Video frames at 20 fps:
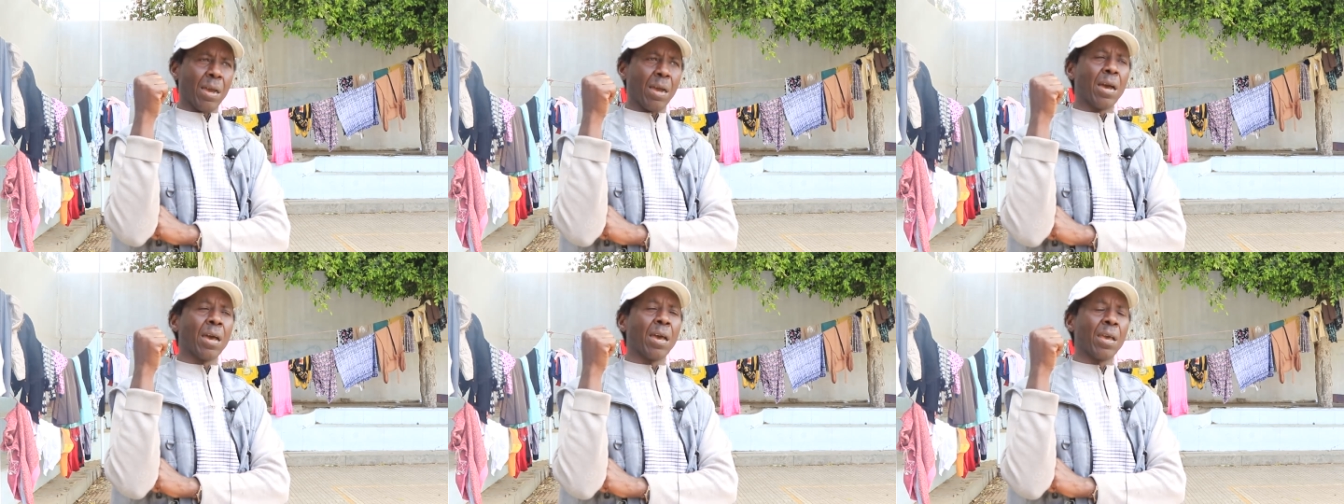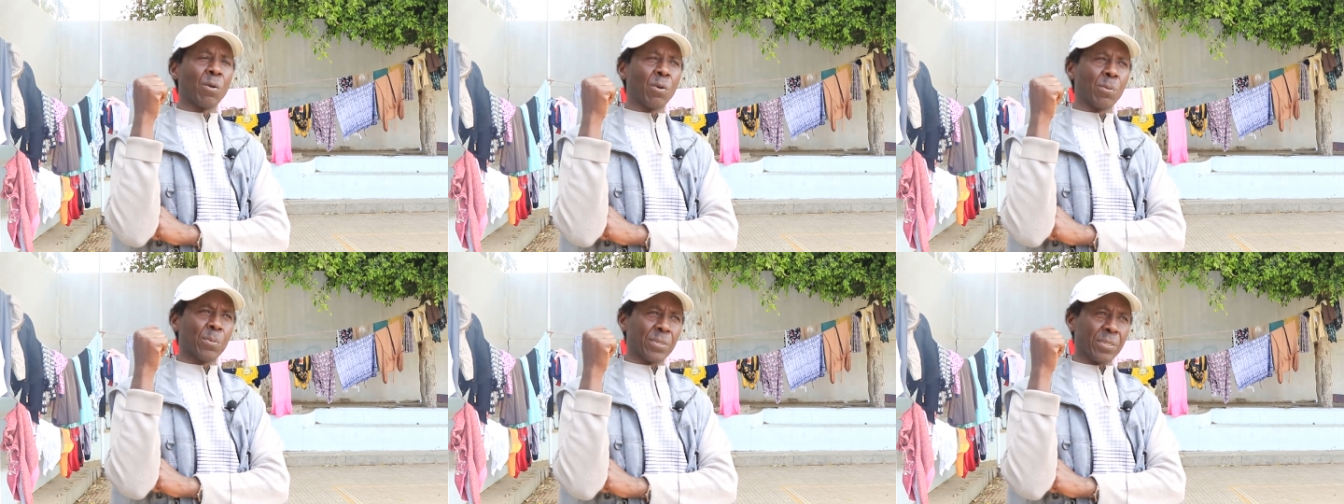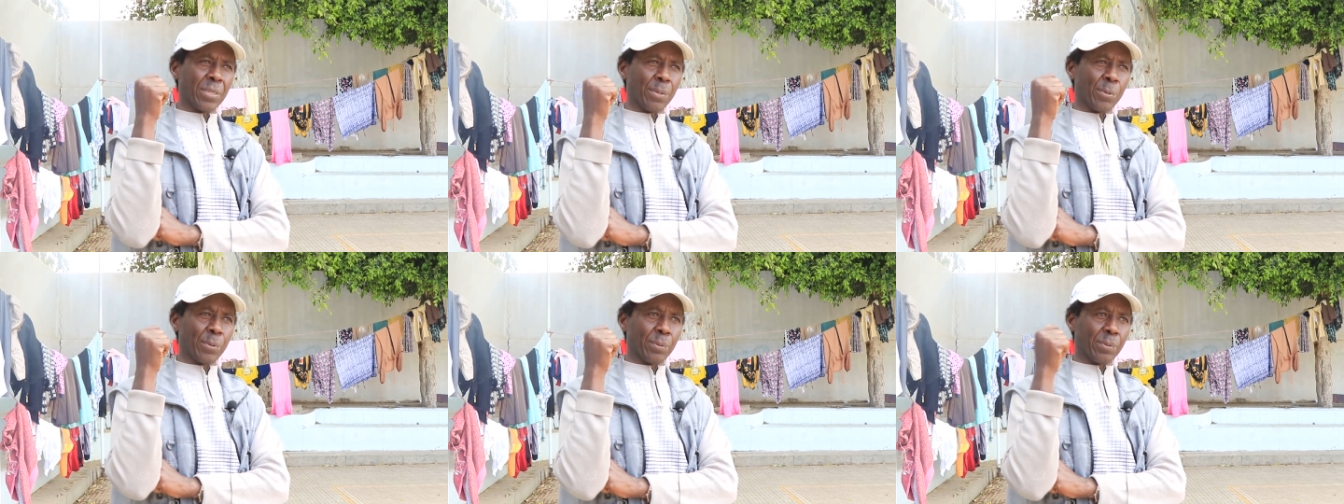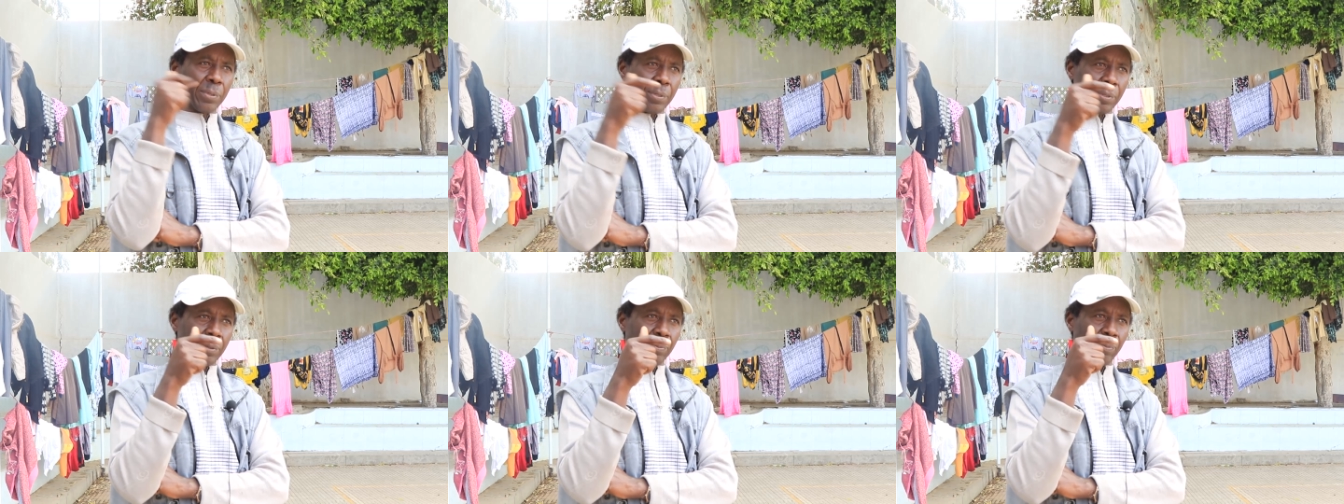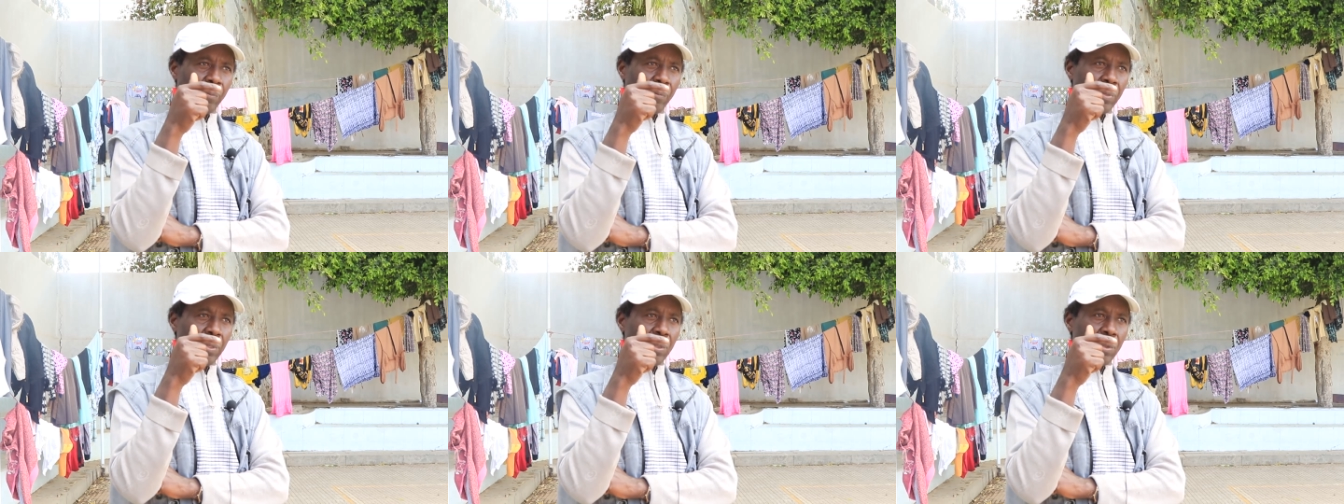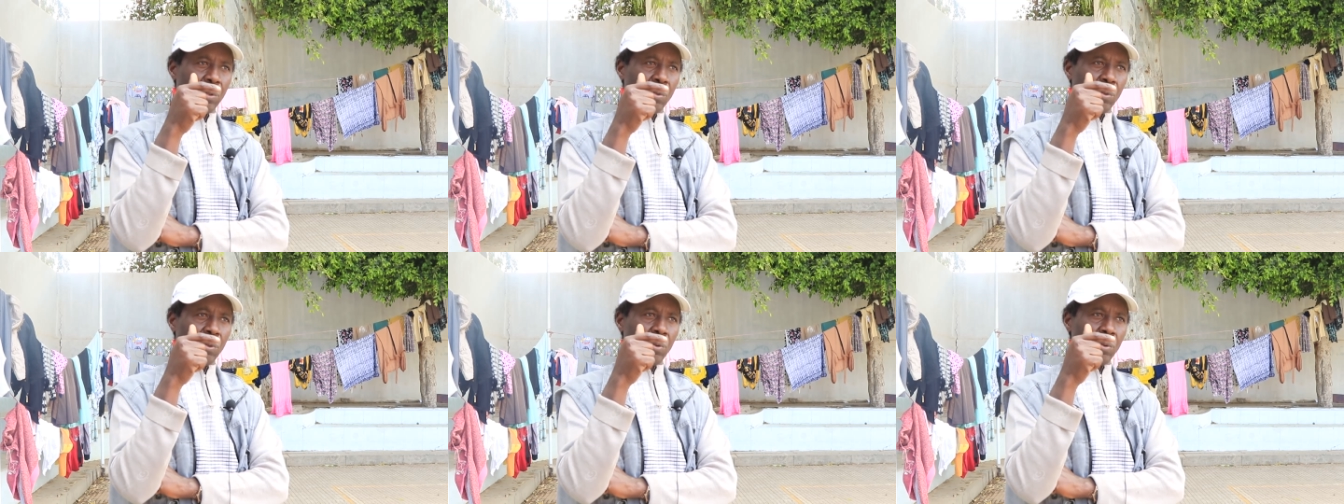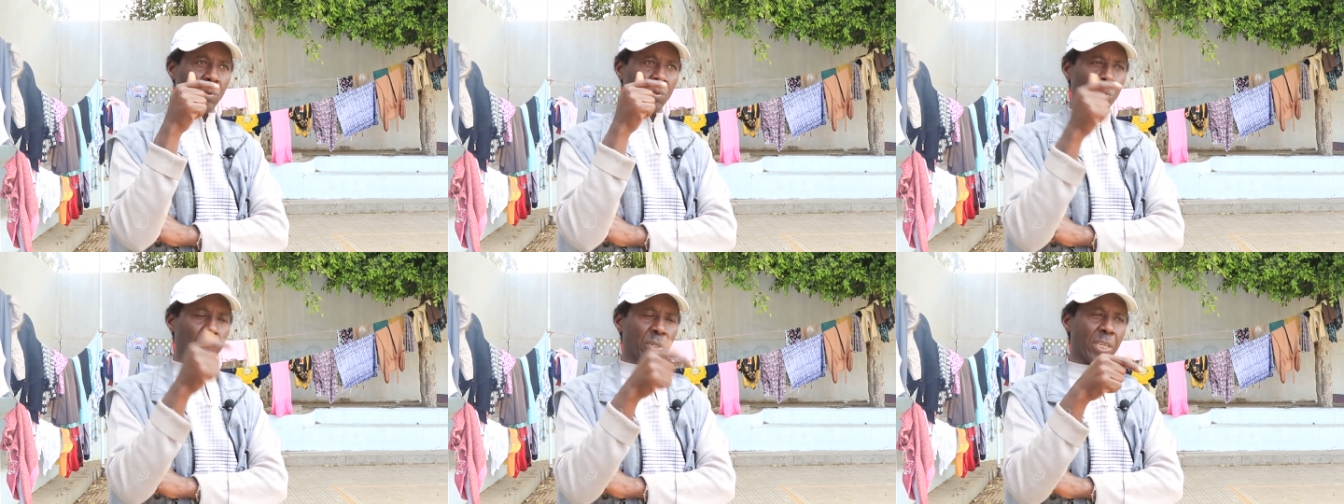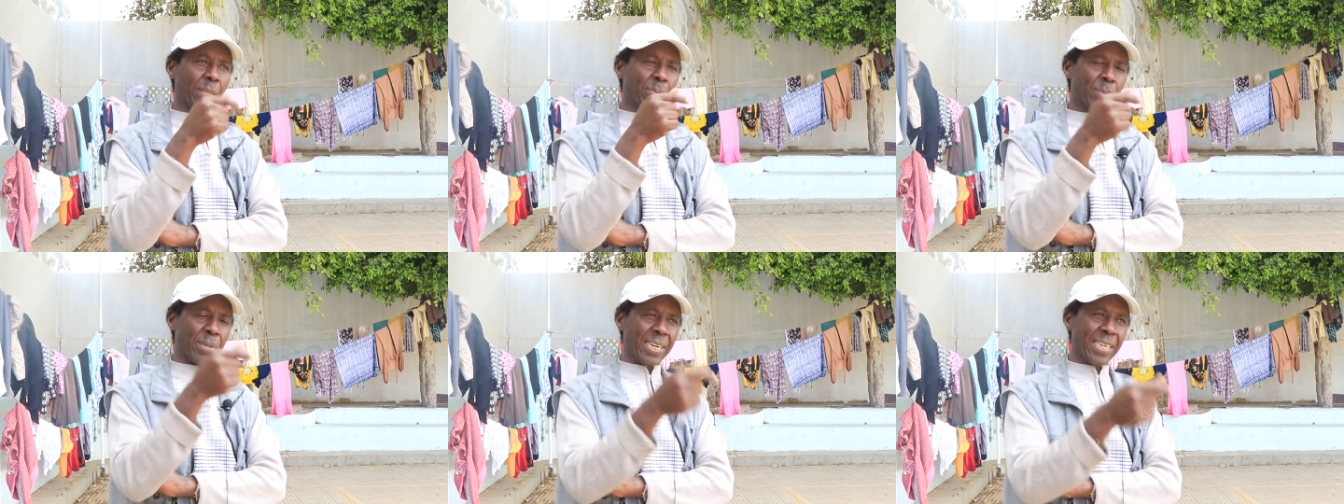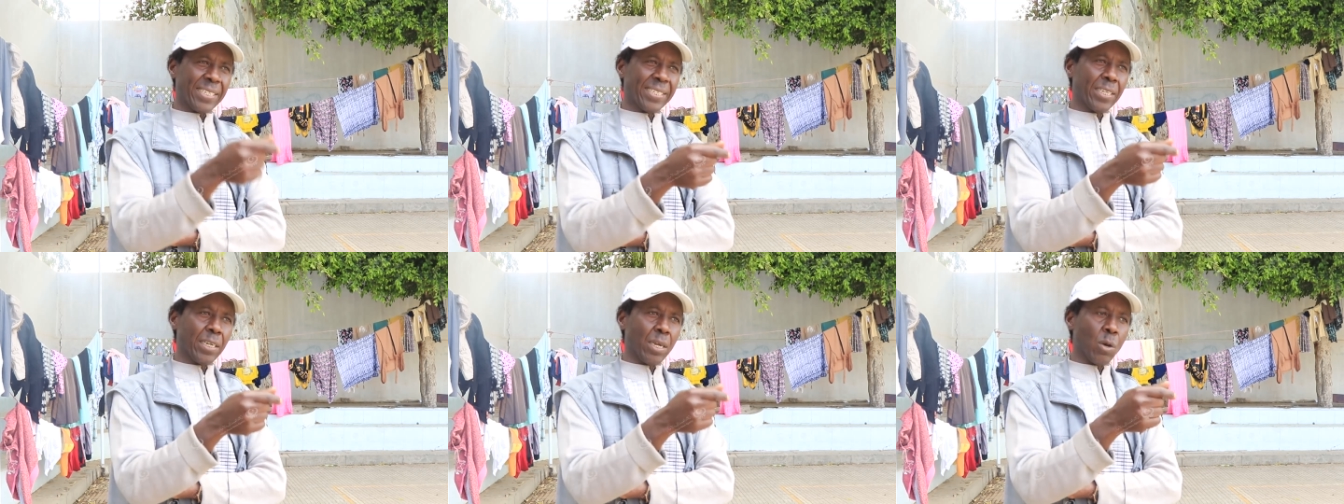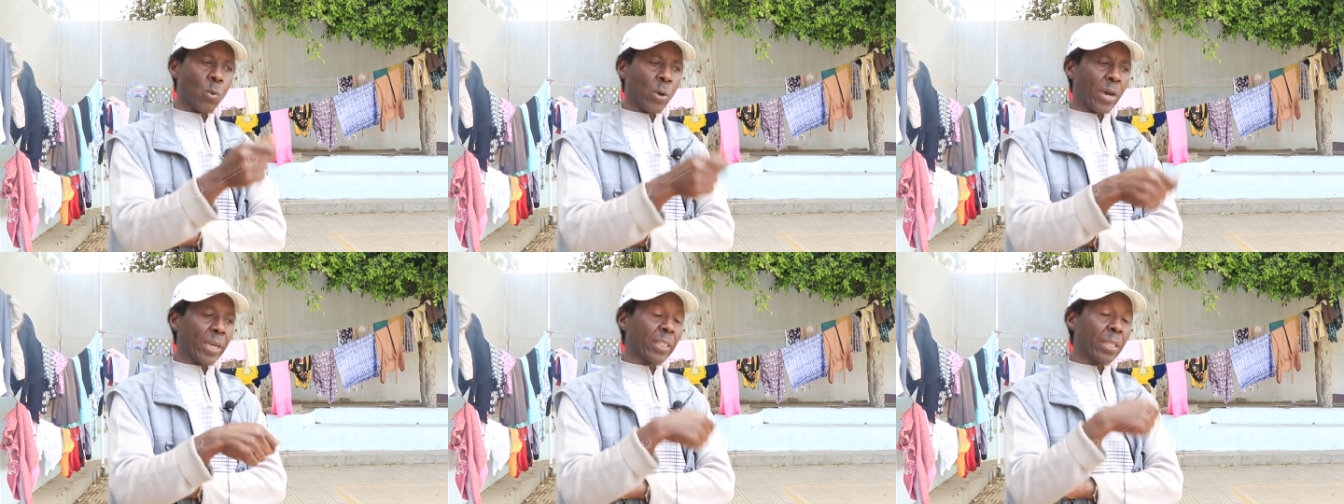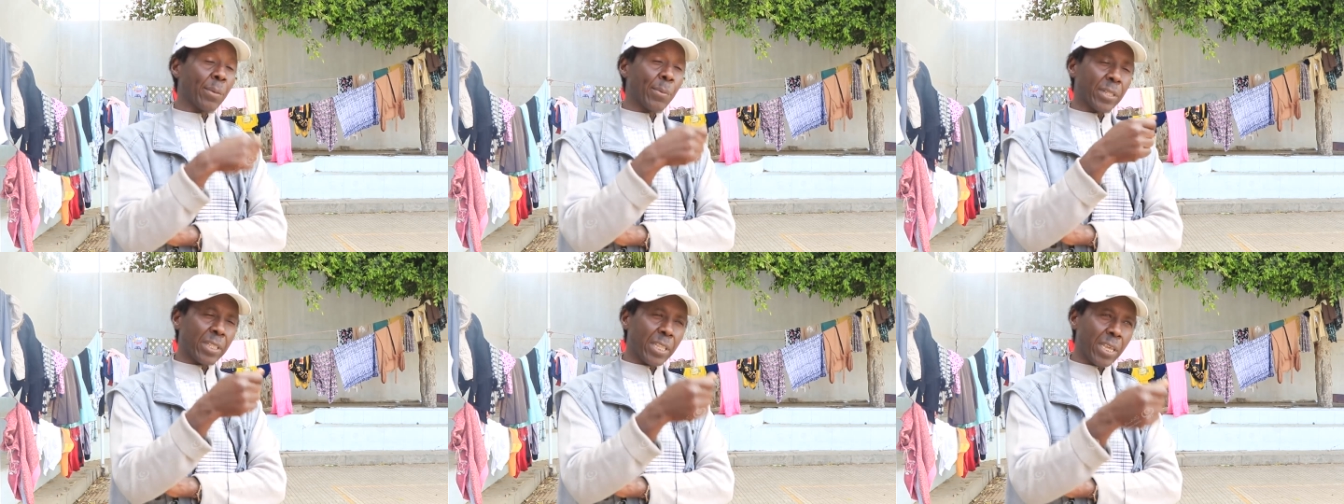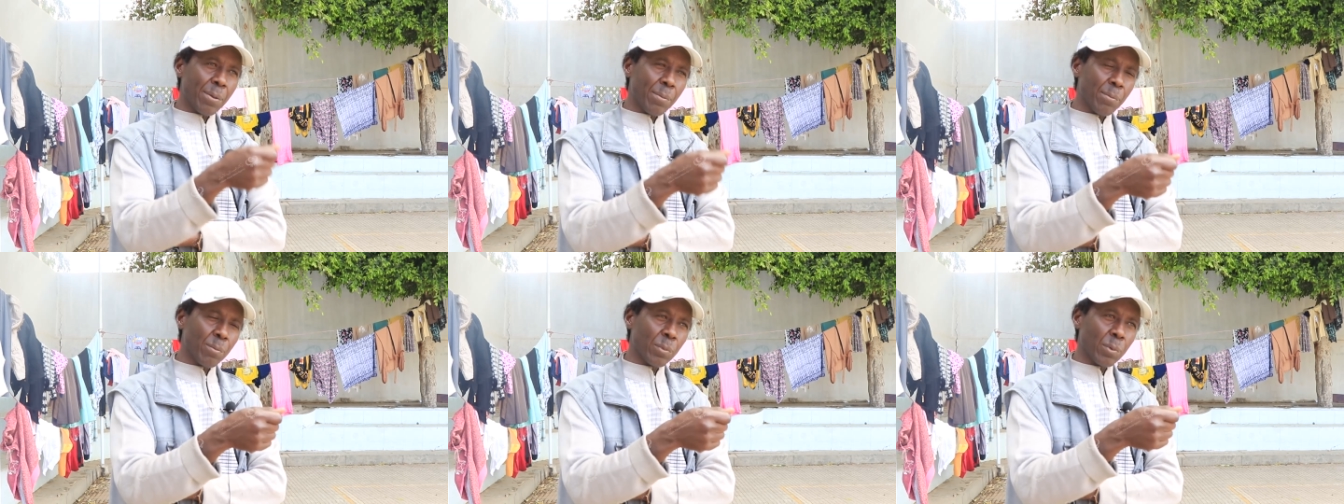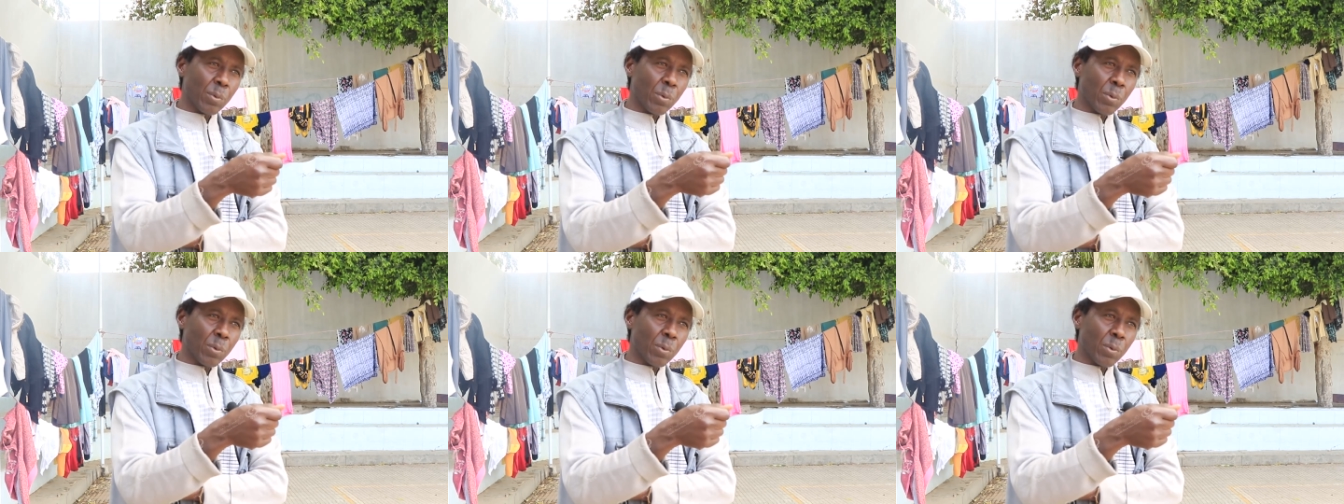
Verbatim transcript: ايوه بالضبط وجات بالناس هنا وقدمت لهم